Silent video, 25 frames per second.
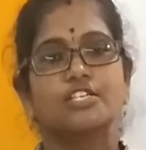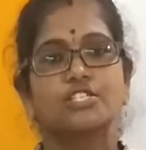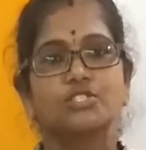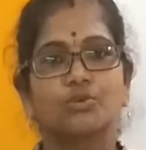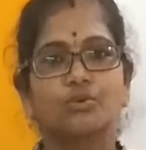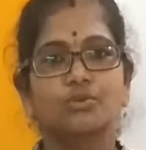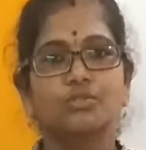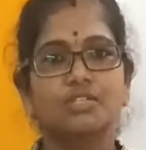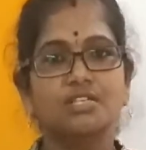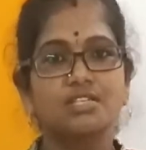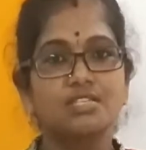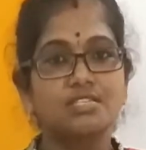
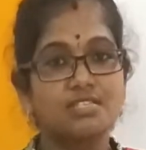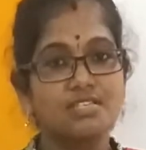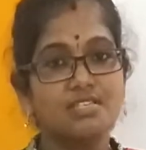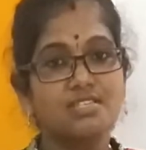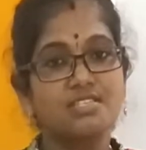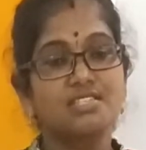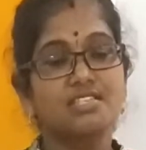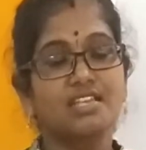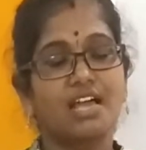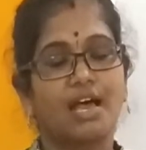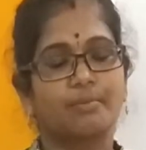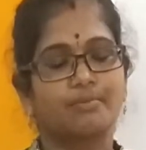ஸோ திஸ்
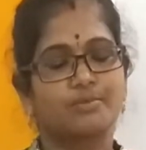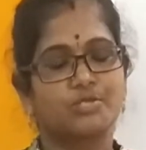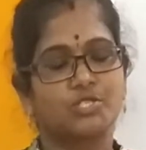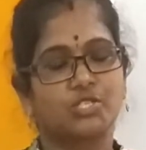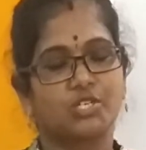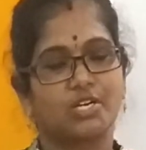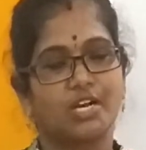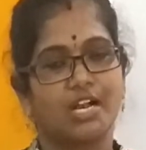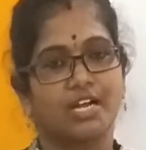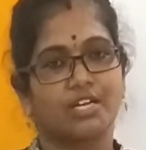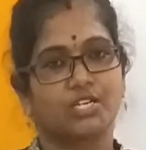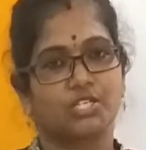இஸ்
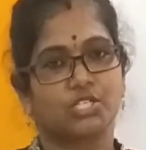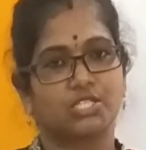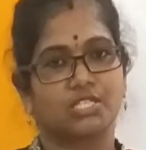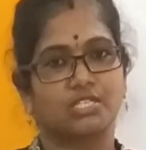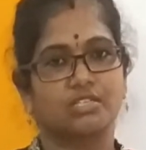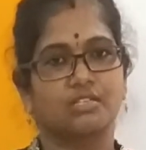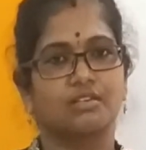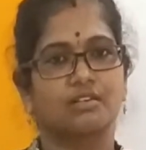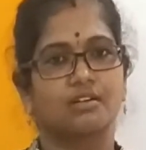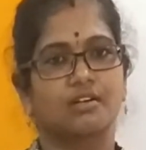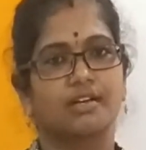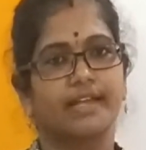
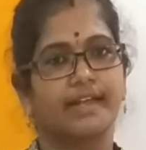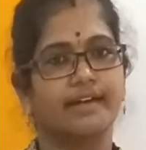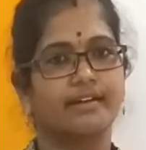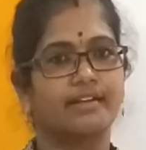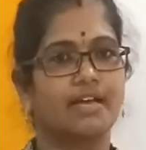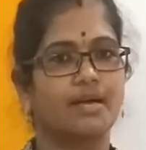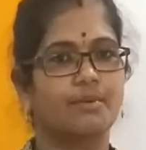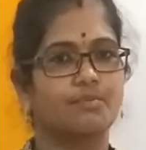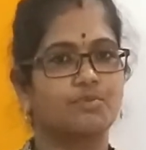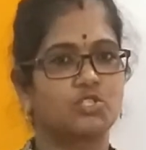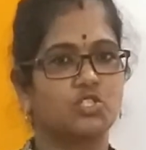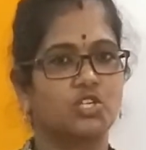அப்ஸ்ட்ராக்ஷன்
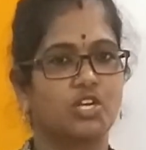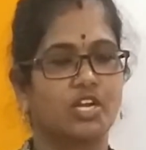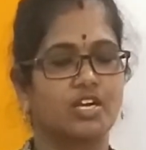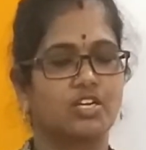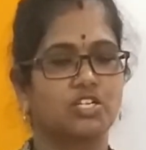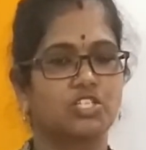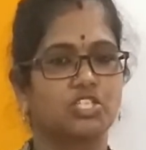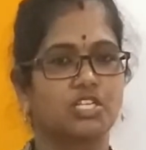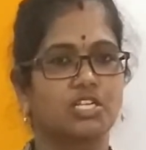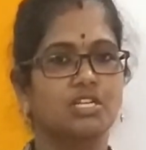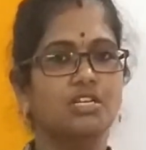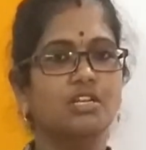டேட்டா
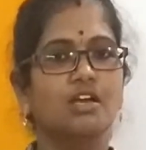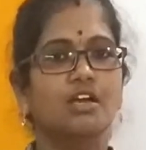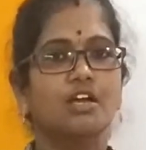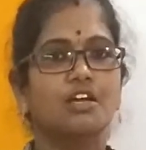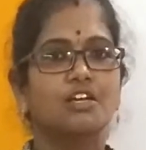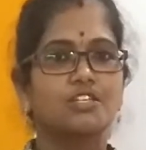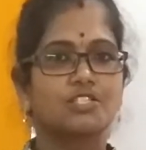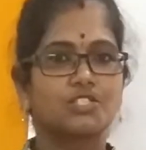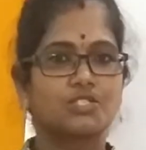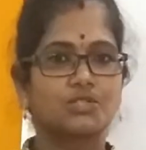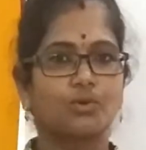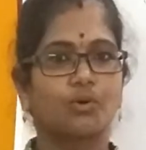அப்ஸ்ட்ராக்ஷன்
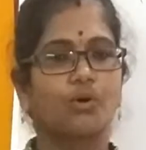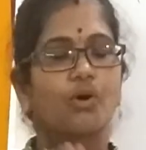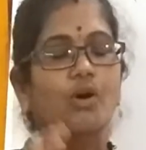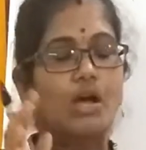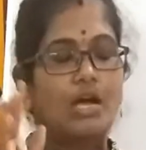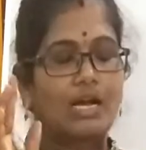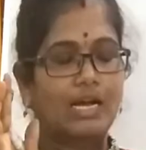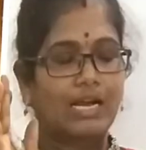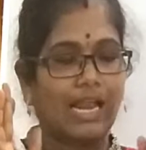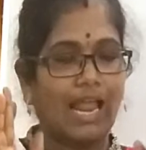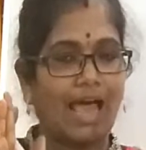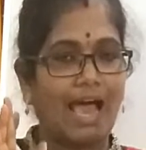ஸோ
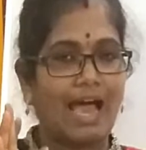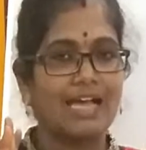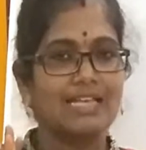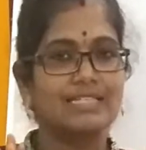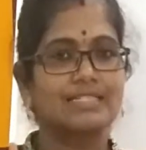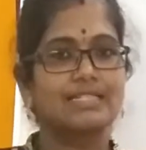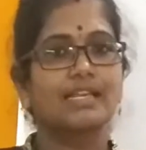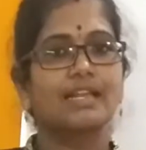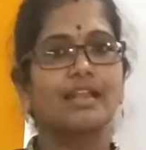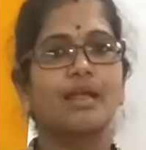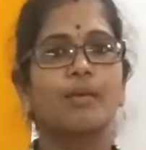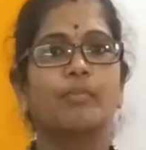
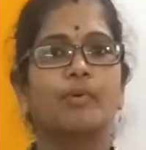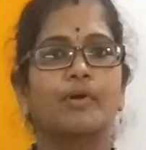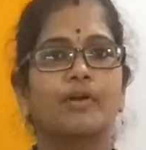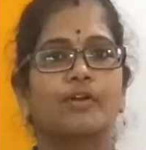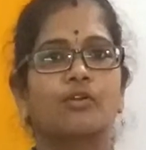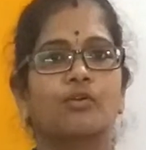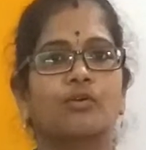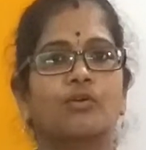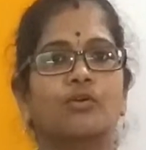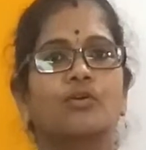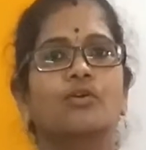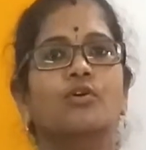கிளாஸ் என்ன
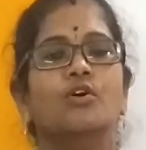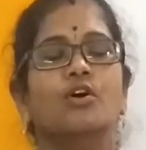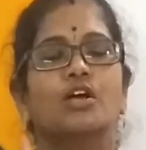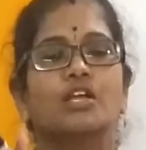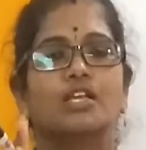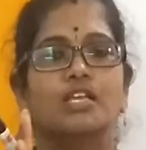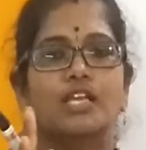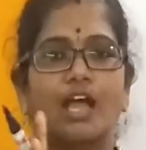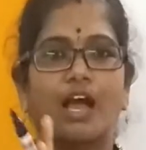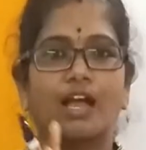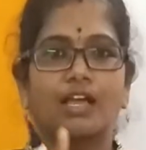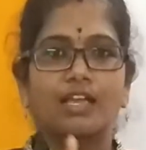பண்ணோம்
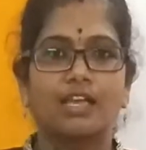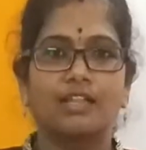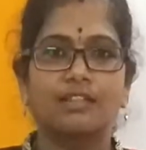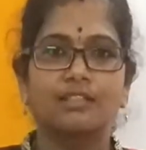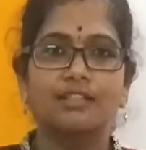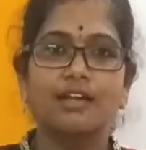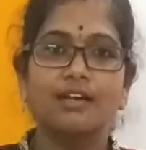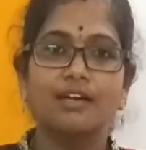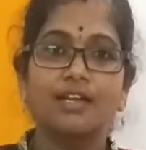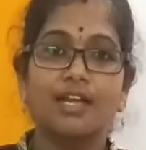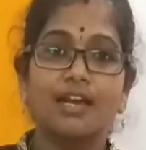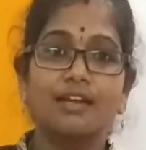யா
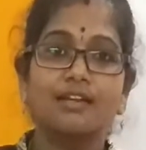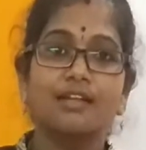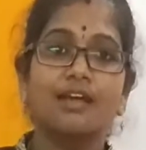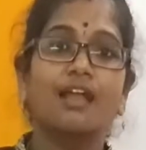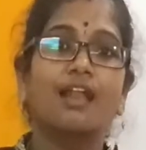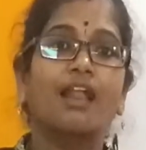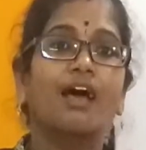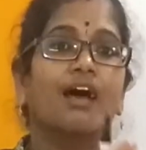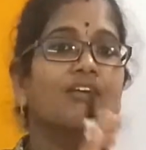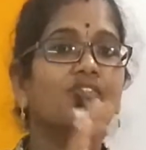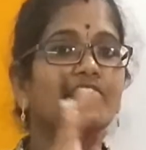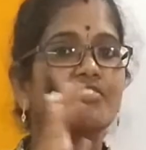எந்த
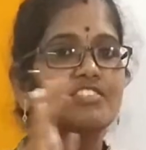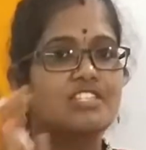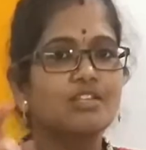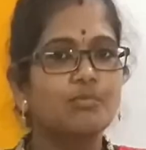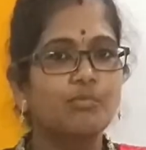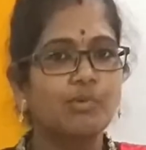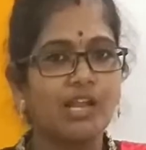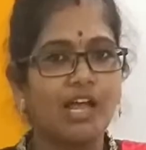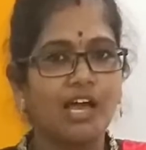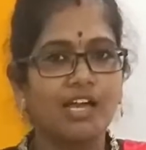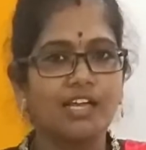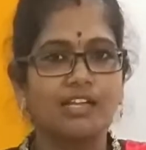டேட்டாலாம்
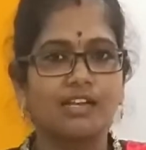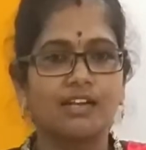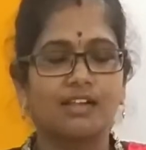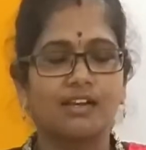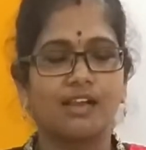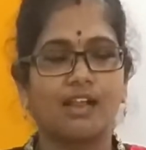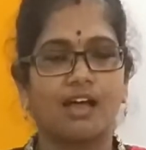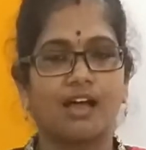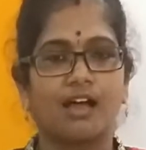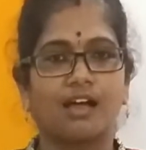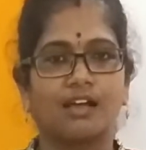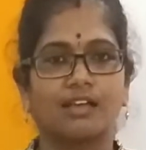விசிபிளாக
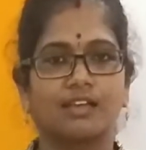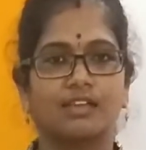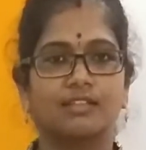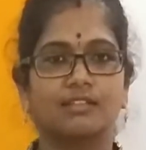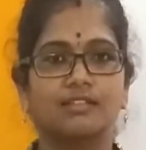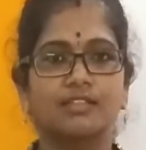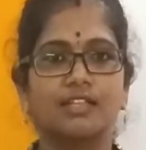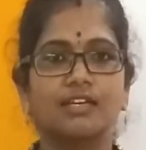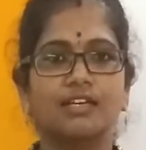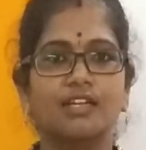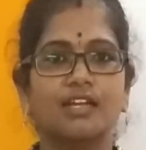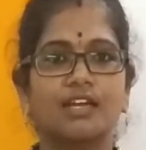இருக்கலாம்
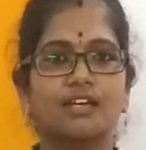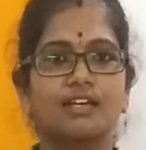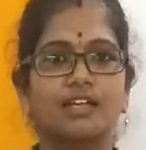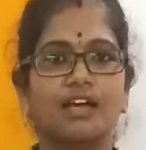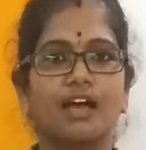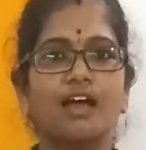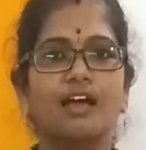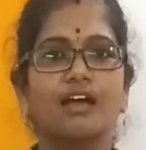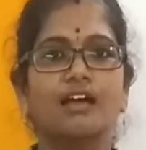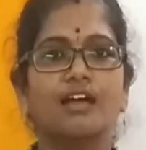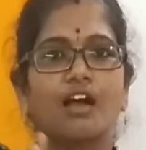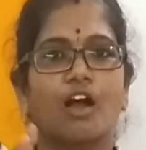எந்த
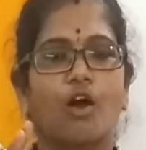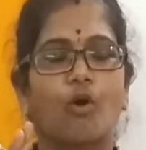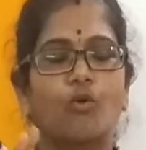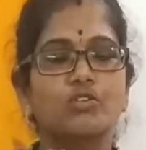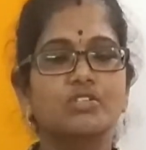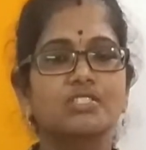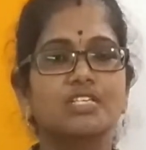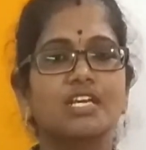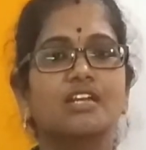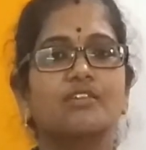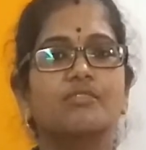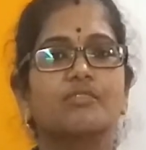டேட்டா
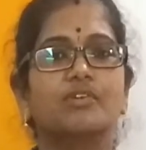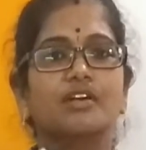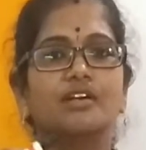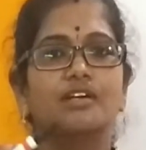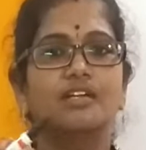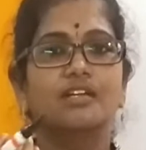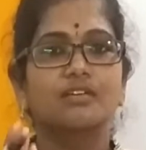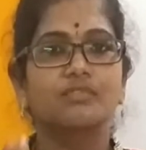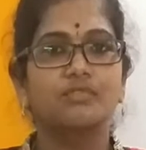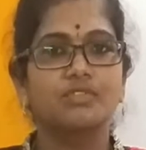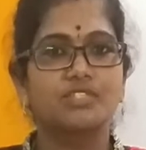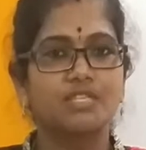அவுட் சைடு
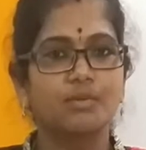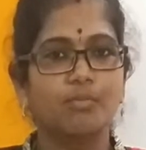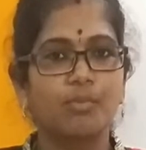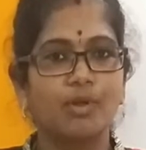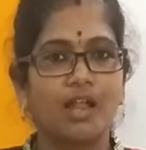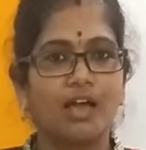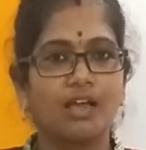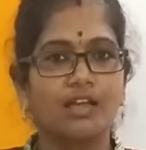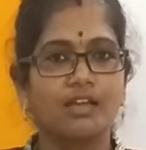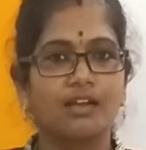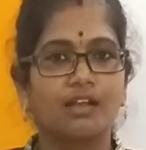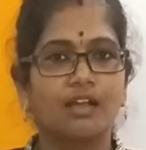வேர்ல்டுக்கு
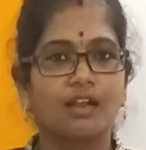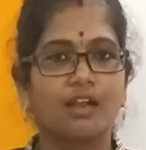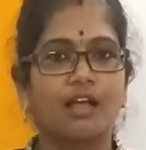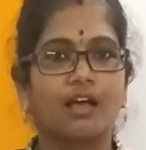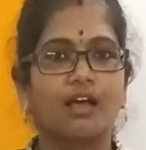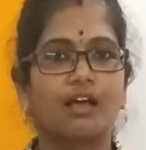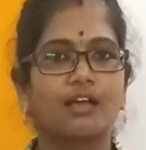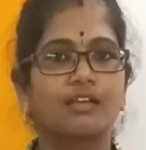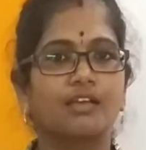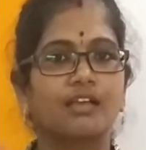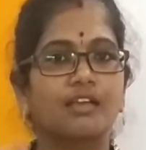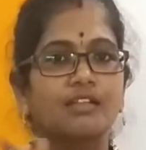விசிபிளாக
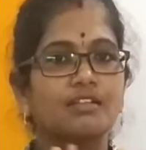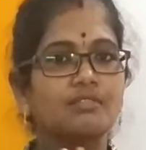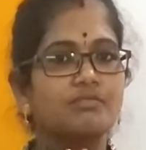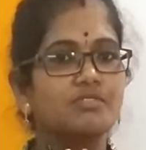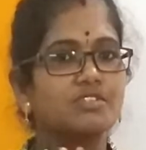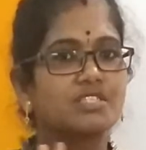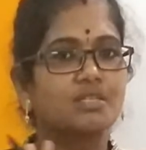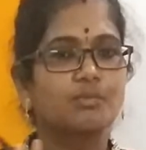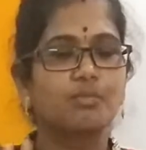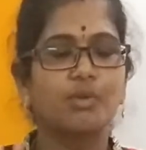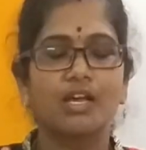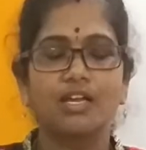இருக்கலாம் எது
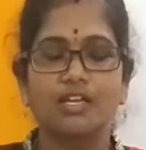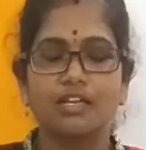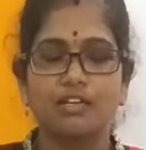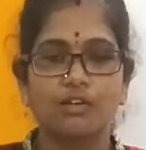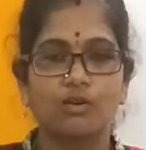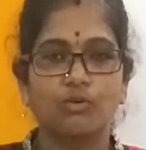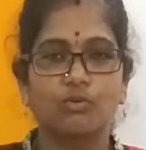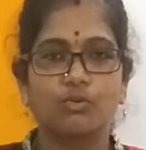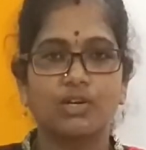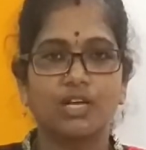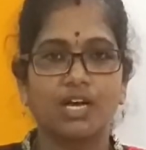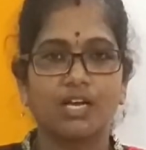விசிபிளாக
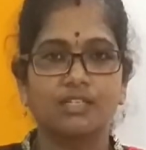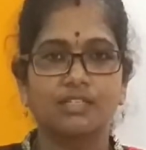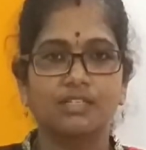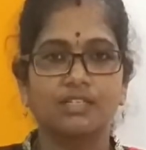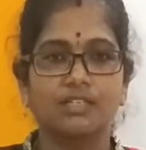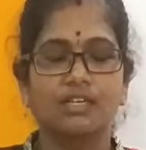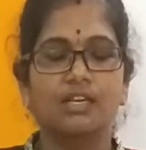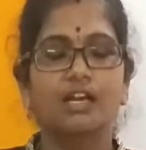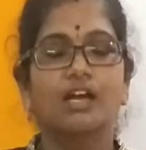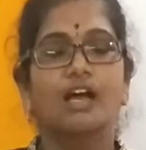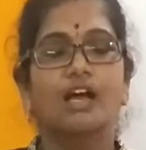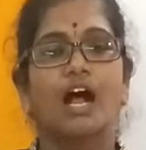
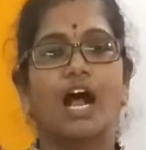இருக்கக்கூடாது